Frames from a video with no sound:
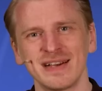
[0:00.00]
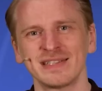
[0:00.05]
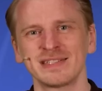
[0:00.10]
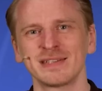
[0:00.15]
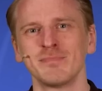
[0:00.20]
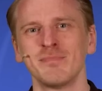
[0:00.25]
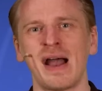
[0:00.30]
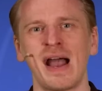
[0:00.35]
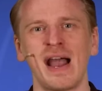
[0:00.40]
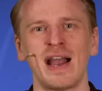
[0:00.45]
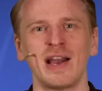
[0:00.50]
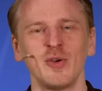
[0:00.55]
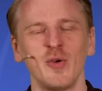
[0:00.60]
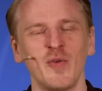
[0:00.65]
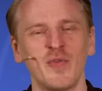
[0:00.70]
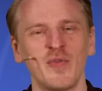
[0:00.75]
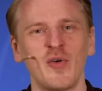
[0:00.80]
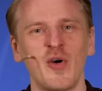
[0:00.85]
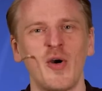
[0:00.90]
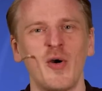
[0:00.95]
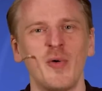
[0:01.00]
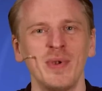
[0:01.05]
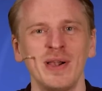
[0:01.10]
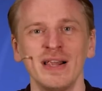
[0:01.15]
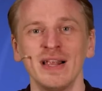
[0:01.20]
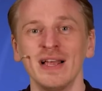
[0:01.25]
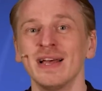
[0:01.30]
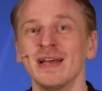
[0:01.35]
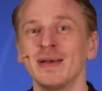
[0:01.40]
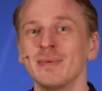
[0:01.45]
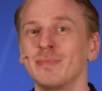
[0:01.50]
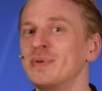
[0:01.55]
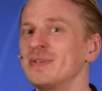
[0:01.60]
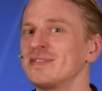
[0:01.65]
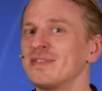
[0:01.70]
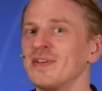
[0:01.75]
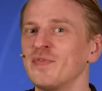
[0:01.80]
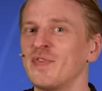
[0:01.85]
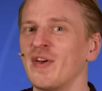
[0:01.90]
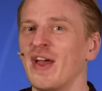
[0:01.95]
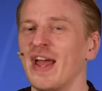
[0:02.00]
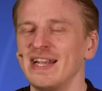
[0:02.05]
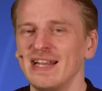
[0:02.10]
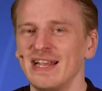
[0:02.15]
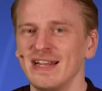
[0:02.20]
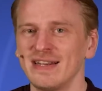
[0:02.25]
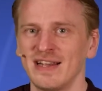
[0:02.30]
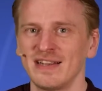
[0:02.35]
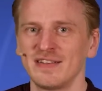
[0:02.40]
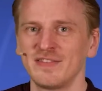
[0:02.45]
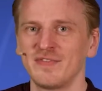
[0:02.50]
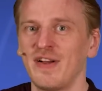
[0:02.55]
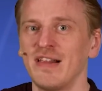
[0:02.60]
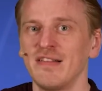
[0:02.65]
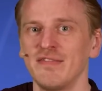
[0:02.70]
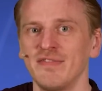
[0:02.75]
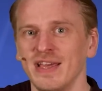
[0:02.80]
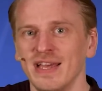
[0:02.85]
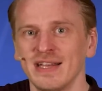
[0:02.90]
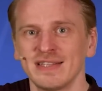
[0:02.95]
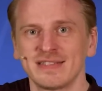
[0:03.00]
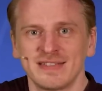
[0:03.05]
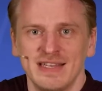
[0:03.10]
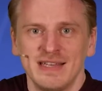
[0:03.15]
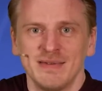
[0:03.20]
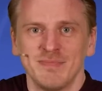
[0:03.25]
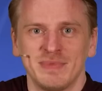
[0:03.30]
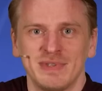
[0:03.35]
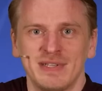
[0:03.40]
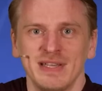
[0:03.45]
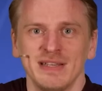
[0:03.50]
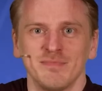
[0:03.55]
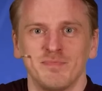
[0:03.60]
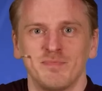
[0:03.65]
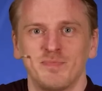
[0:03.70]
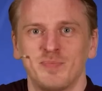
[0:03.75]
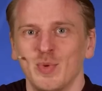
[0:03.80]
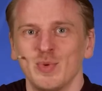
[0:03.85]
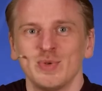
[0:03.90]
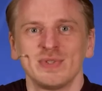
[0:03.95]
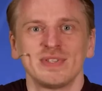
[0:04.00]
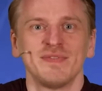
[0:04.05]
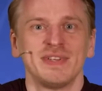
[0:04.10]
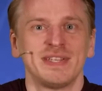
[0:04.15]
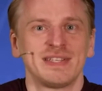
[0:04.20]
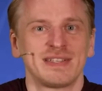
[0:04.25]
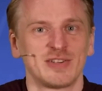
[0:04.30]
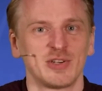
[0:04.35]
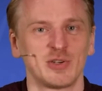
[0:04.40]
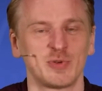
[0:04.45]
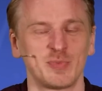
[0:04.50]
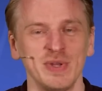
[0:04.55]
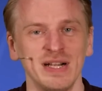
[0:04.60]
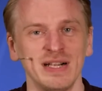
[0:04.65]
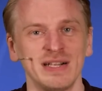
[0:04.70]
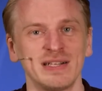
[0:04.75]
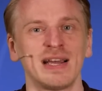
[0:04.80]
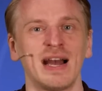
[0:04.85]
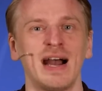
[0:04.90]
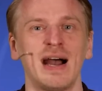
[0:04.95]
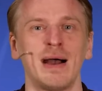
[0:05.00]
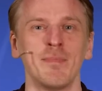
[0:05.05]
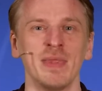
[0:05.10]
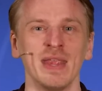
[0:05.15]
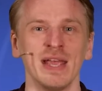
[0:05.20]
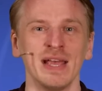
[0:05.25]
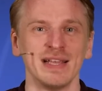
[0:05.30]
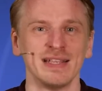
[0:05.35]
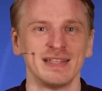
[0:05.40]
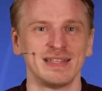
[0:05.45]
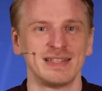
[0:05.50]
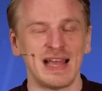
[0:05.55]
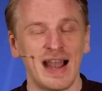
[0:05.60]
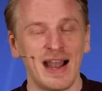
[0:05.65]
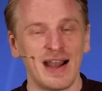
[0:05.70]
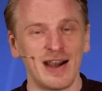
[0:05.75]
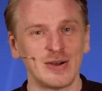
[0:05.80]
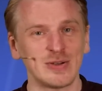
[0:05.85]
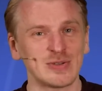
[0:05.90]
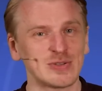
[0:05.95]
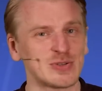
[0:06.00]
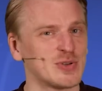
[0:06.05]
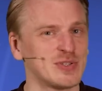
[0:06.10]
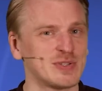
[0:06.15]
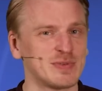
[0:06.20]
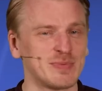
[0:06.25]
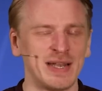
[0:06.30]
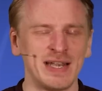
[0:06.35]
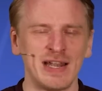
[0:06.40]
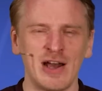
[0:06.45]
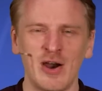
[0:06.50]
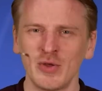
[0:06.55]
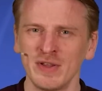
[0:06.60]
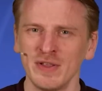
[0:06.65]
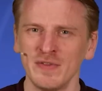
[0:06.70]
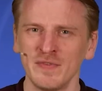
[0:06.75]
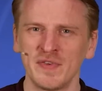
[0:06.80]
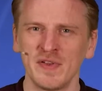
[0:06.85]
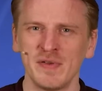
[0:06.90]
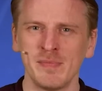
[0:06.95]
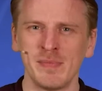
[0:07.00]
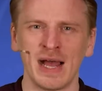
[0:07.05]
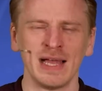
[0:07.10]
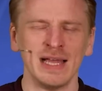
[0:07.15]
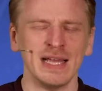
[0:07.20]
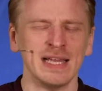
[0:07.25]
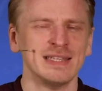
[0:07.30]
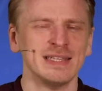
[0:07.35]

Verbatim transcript: ganze Mario-Formel ein bisschen verändert hat, weil wir jetzt eben den Bösewicht gespielt haben. Daraus könnte man auch einen Film machen.